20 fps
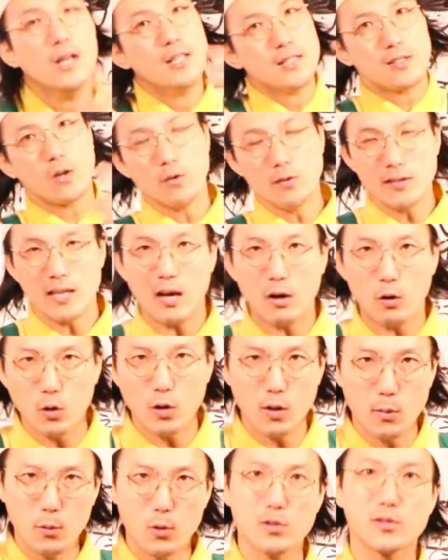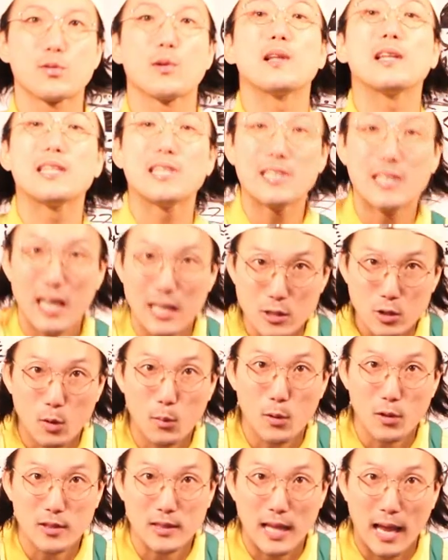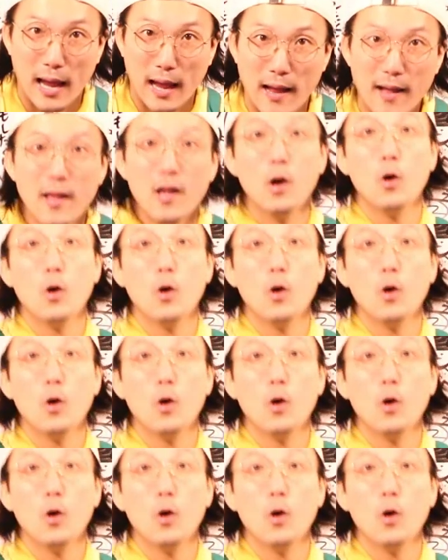そんな子供を育てたいと思ってん。